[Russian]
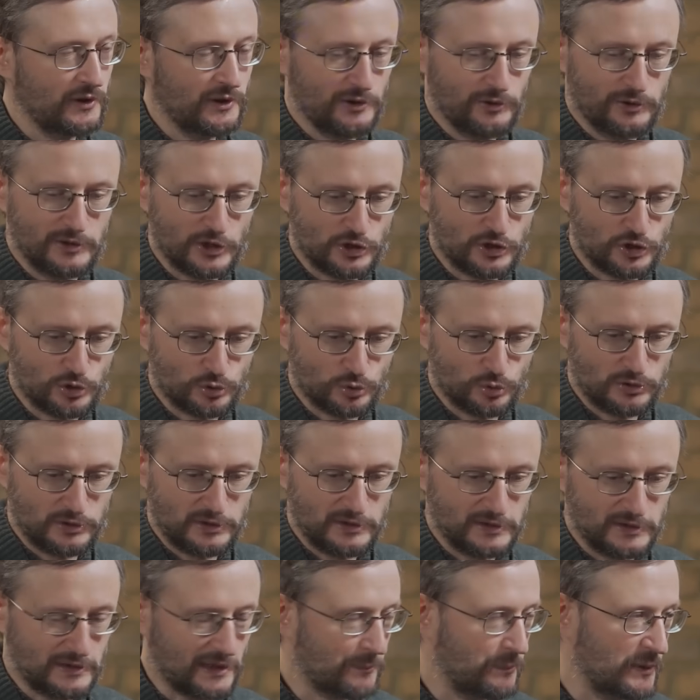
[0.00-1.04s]
И даже
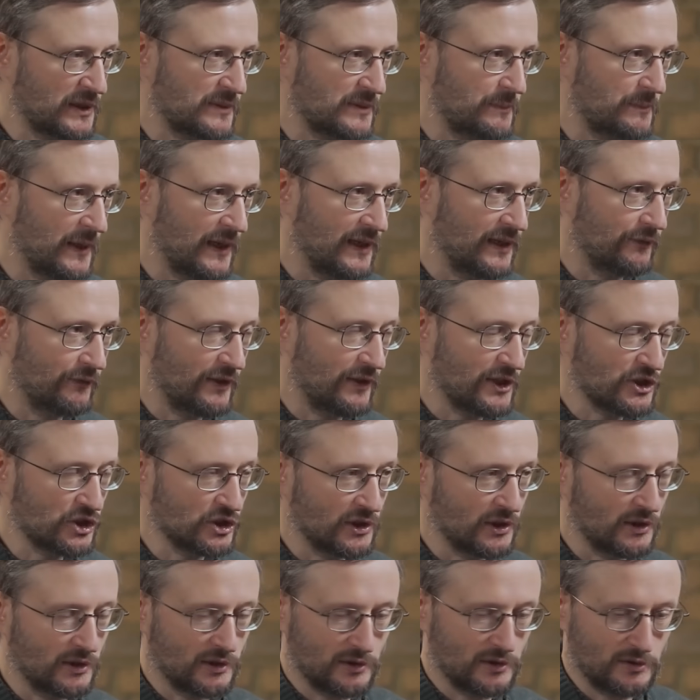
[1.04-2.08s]
тут не так принципиально
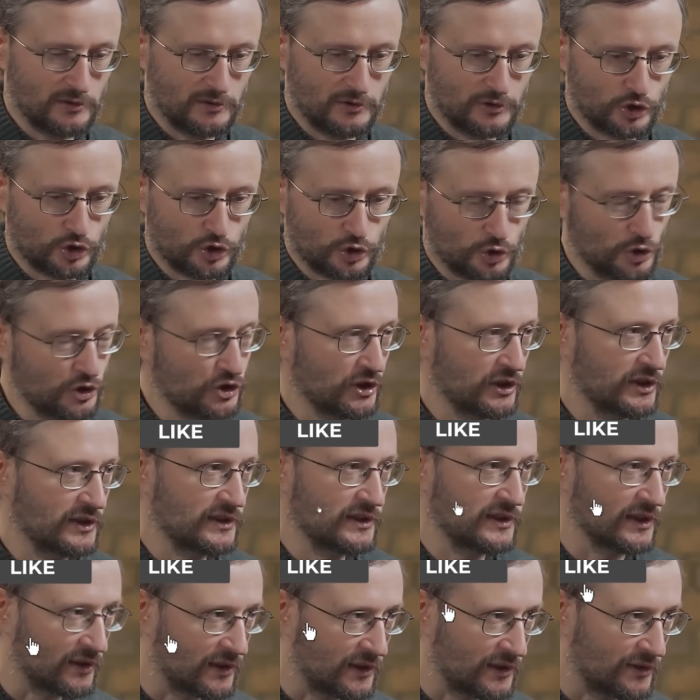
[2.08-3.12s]
важно, э, что
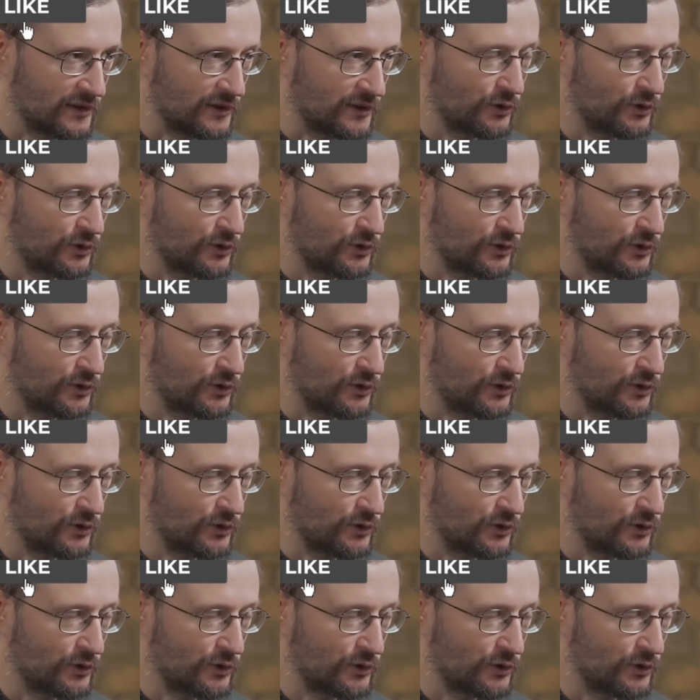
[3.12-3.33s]
человек делает.